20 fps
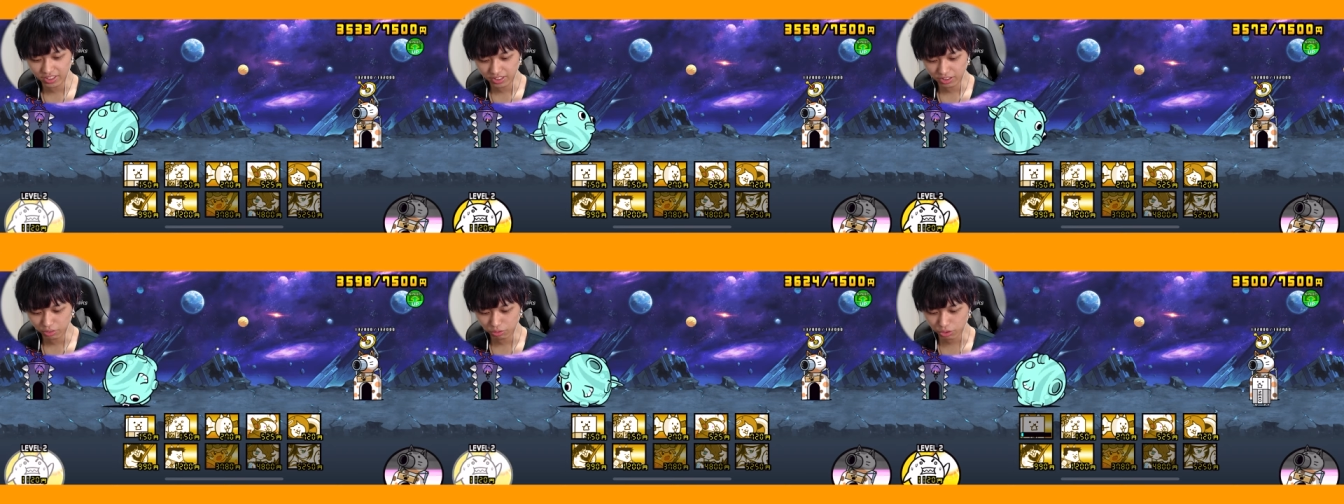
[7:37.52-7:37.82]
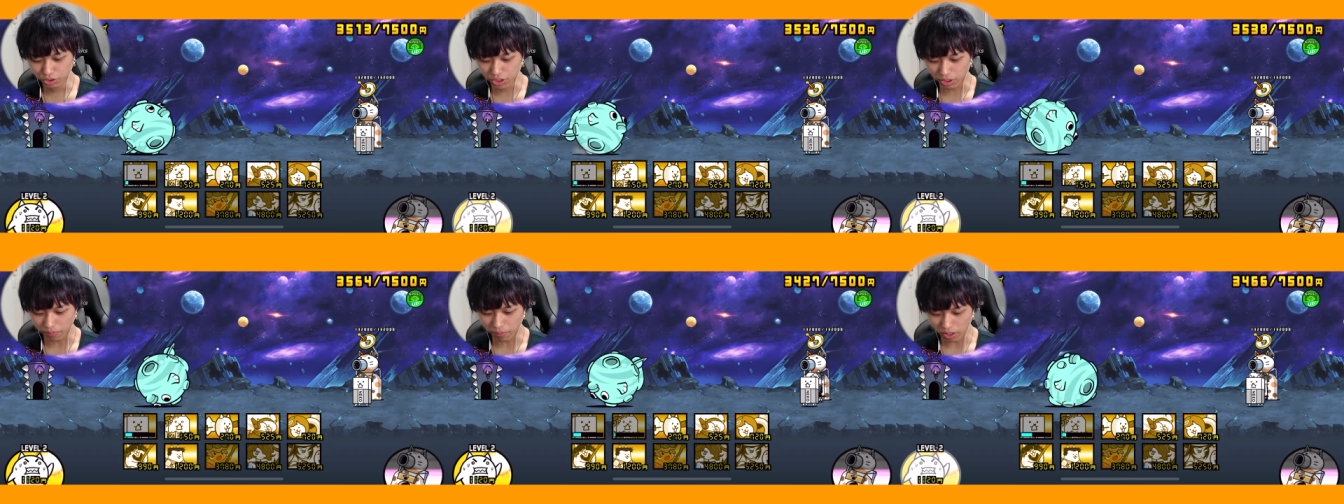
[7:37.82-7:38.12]

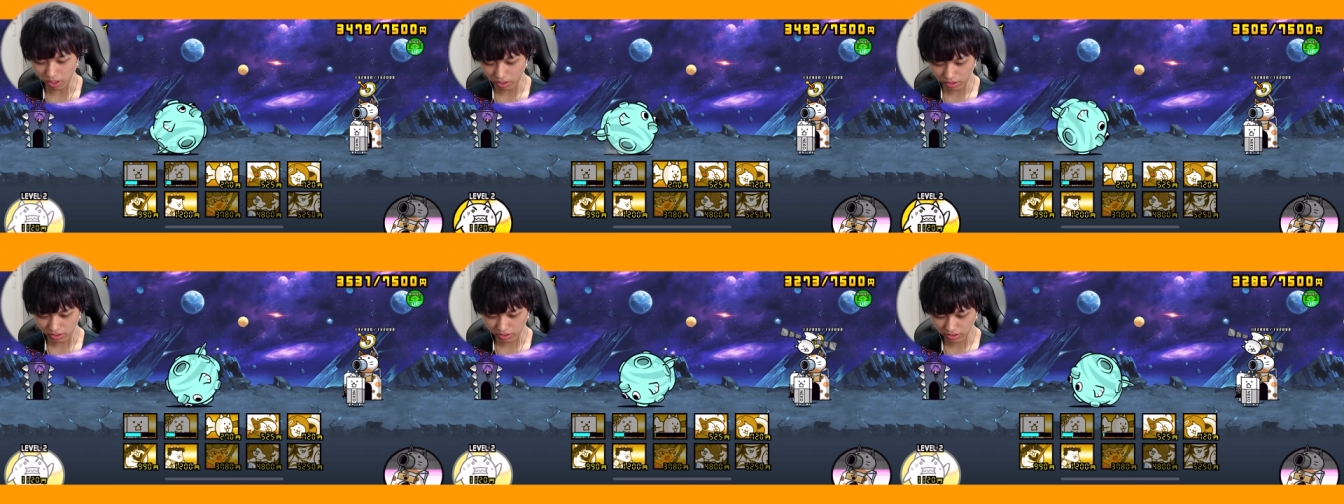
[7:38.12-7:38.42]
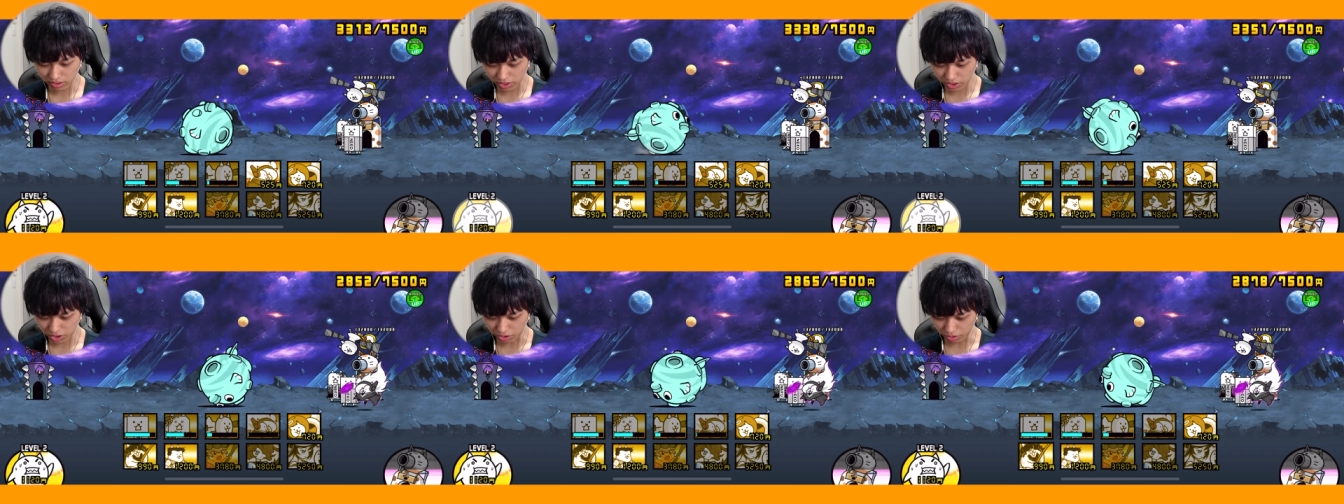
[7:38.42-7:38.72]
うやば
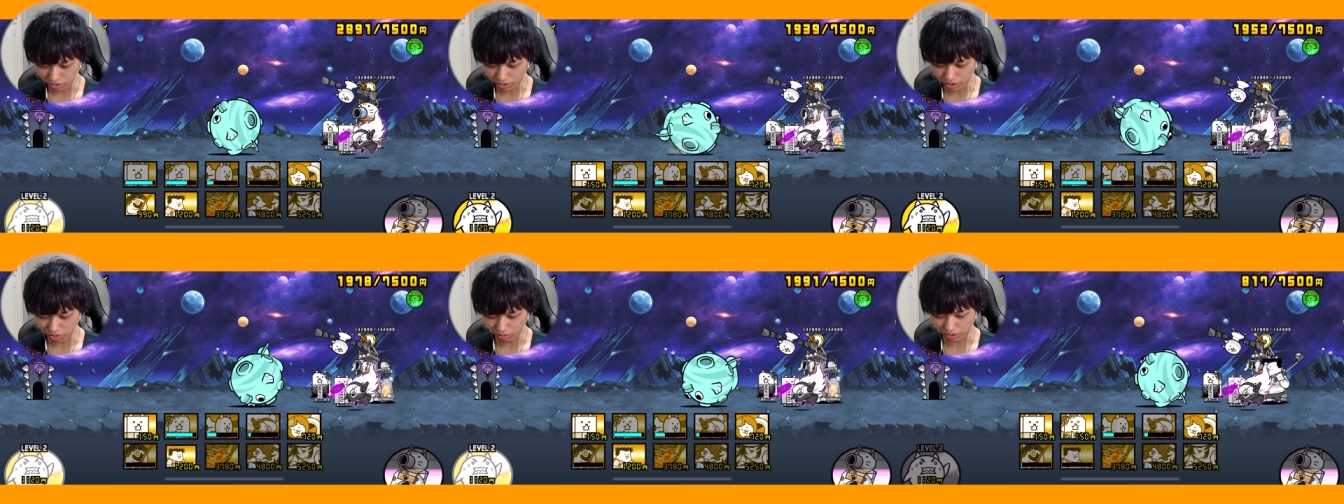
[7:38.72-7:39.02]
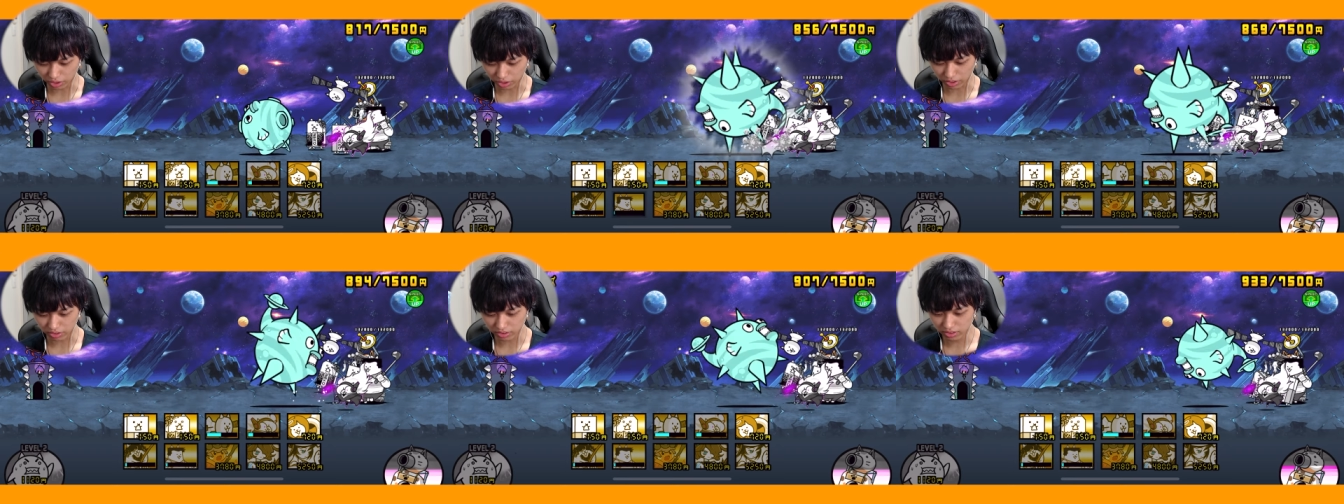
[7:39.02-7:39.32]
そんな
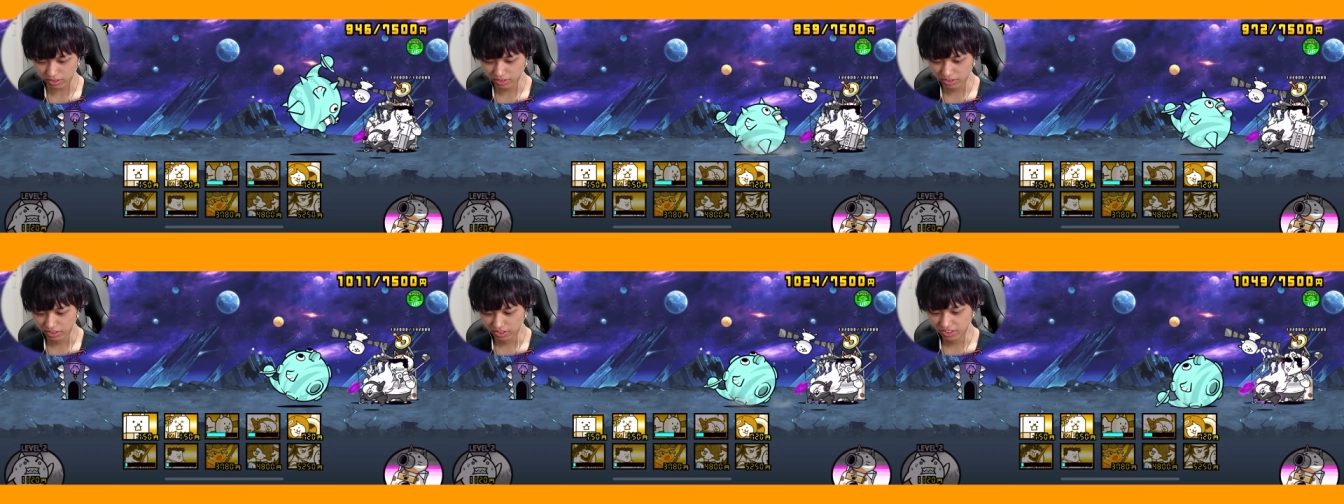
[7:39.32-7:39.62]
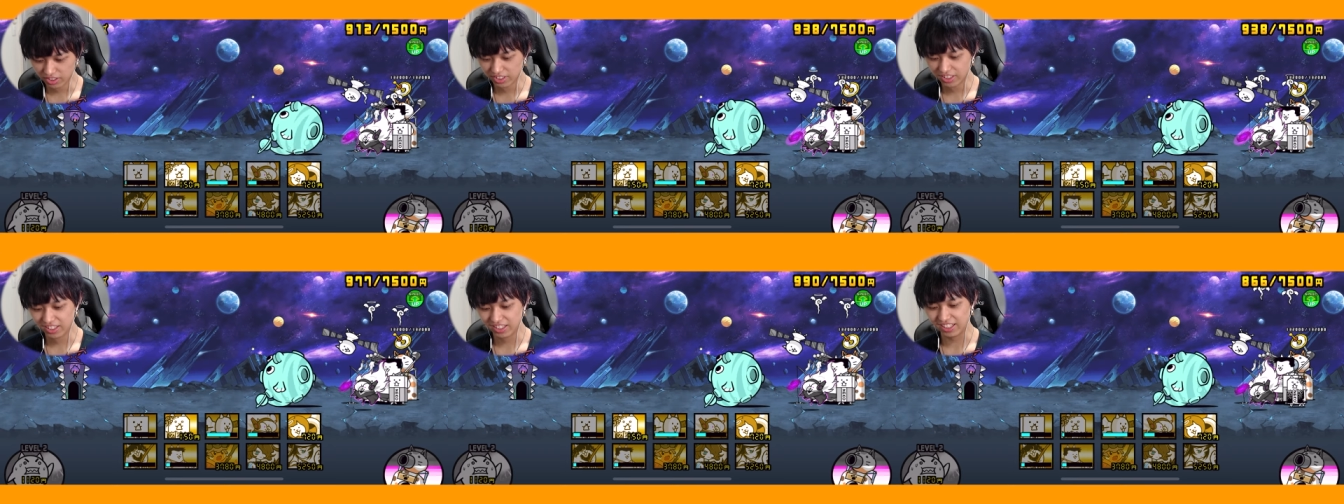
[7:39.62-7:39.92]
こと
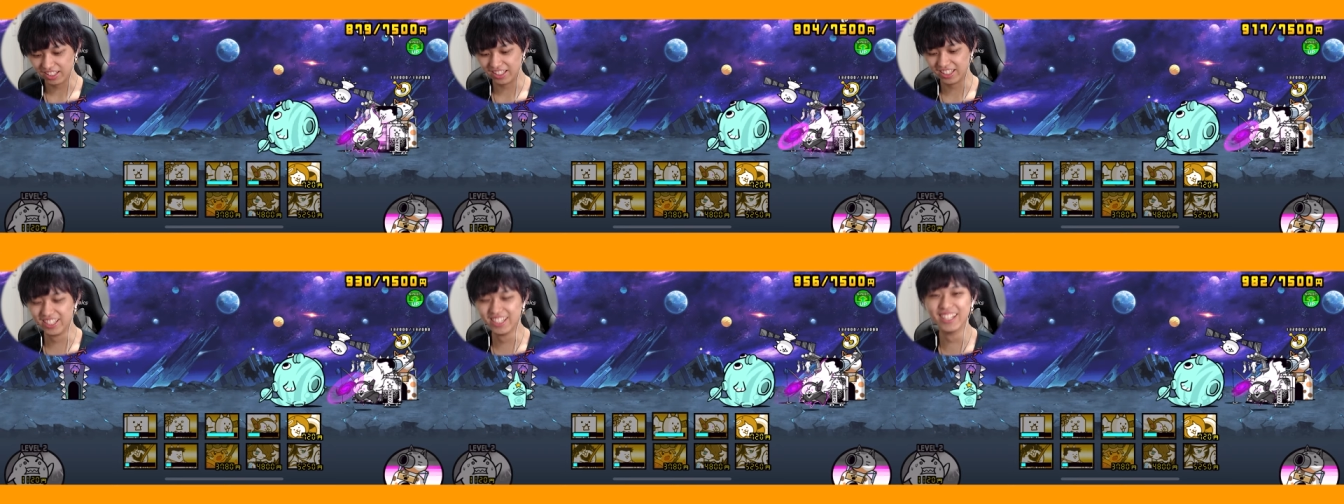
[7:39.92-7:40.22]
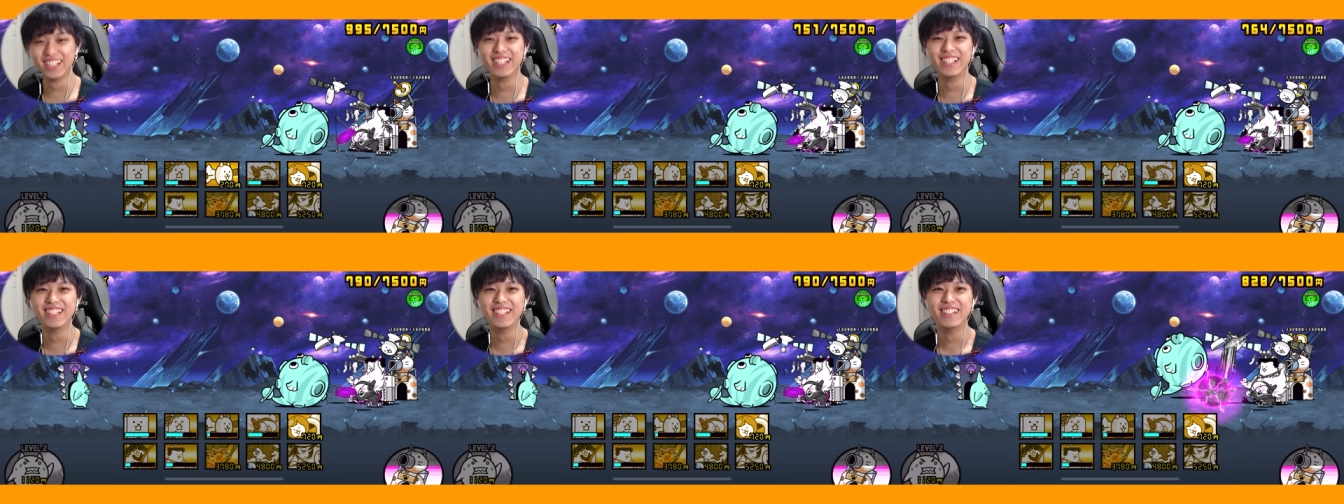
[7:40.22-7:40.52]
あ
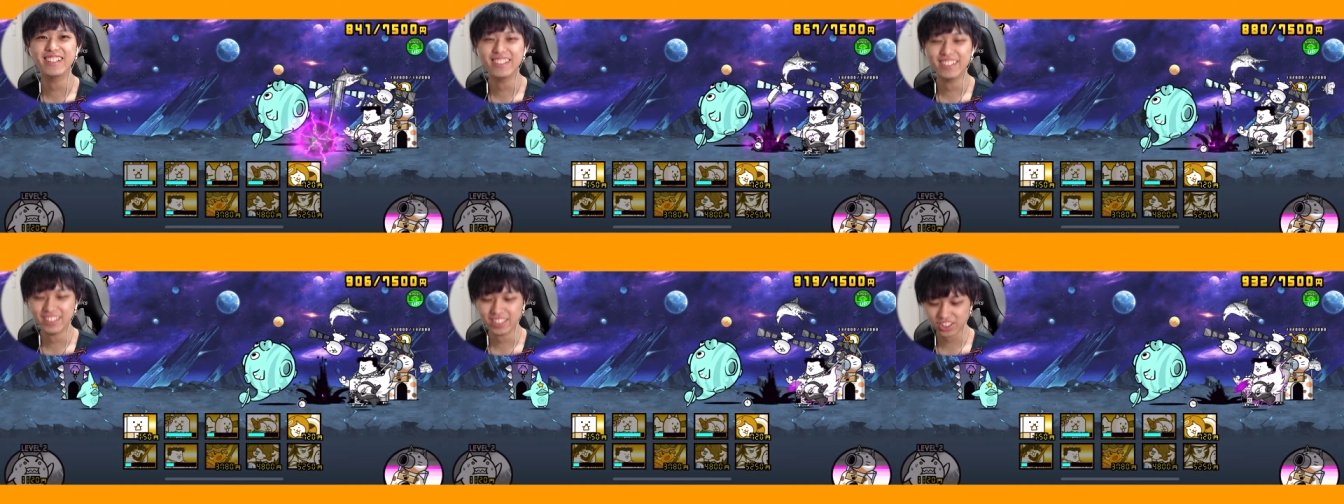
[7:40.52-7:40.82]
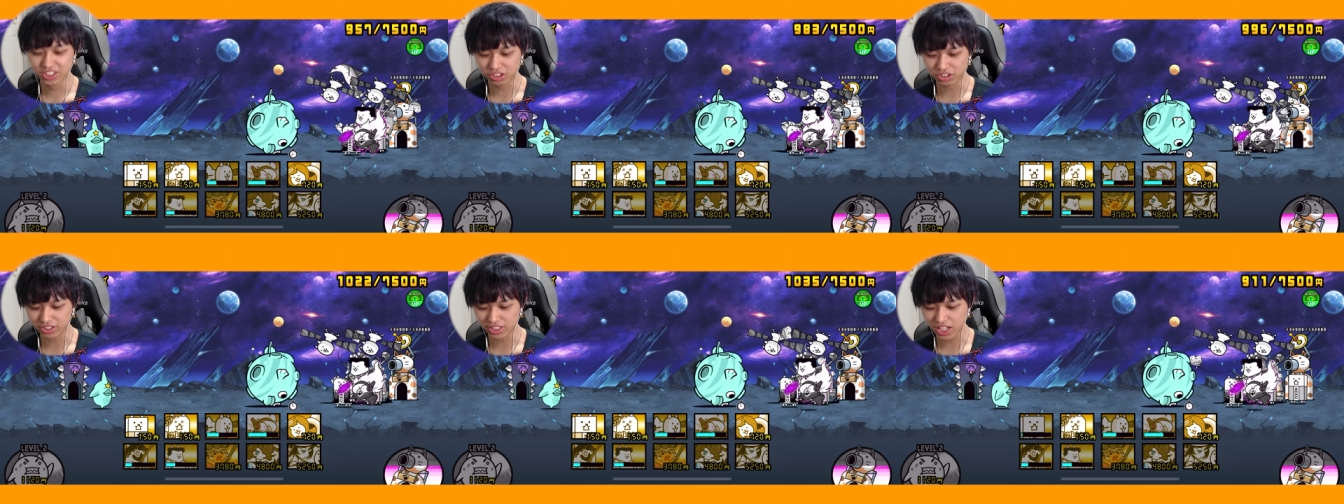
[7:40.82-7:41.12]
る
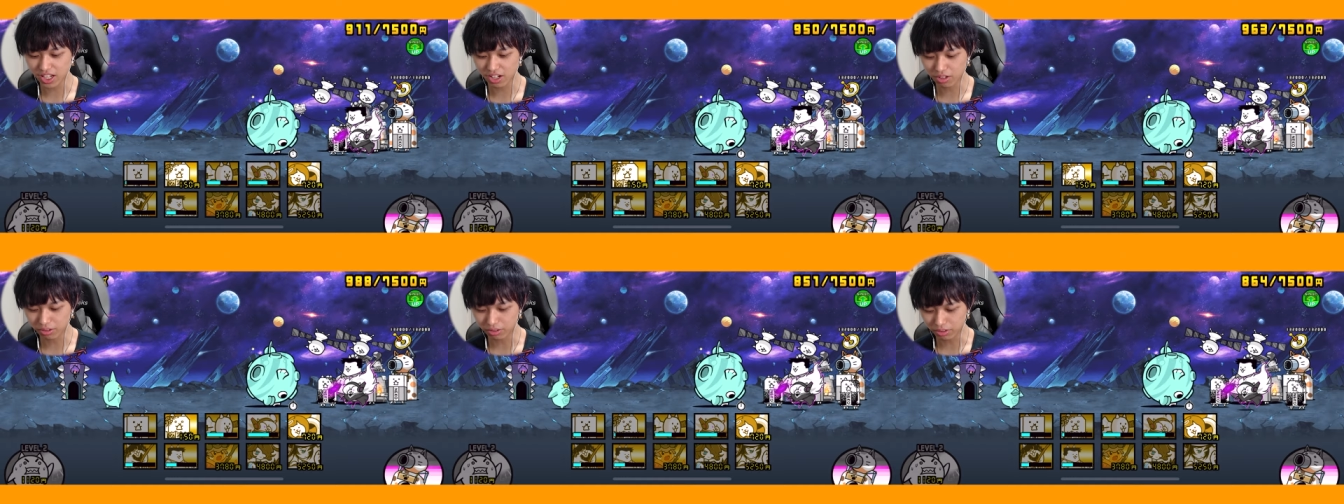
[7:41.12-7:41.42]
初見